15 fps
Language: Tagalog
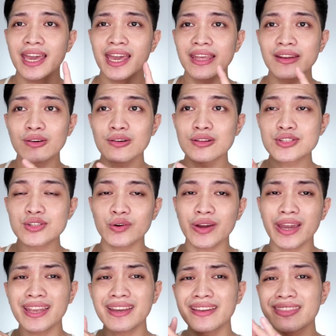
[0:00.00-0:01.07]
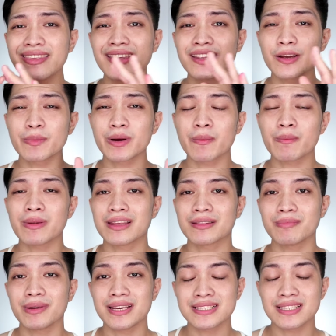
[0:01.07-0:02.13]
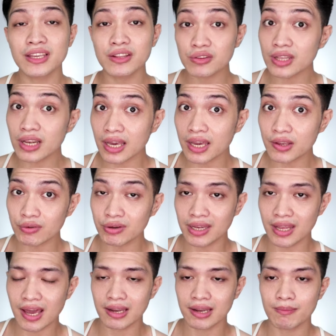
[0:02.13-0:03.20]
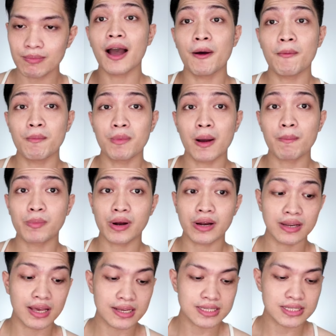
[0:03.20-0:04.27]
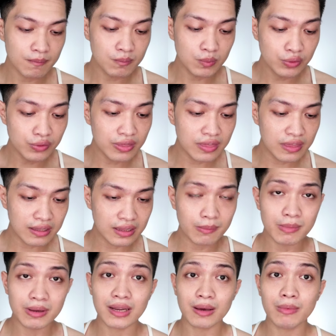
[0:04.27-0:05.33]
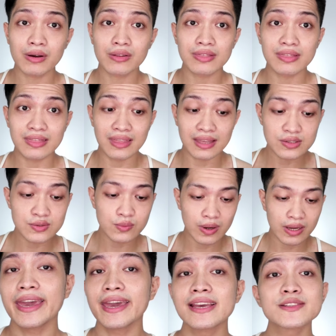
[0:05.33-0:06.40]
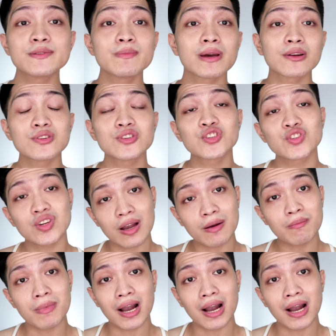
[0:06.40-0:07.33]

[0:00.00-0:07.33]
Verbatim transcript: and also anything na mga plant-based. Yan talaga yung hinahanap ko sa mga products. So, good thing naman about this one is meron siyang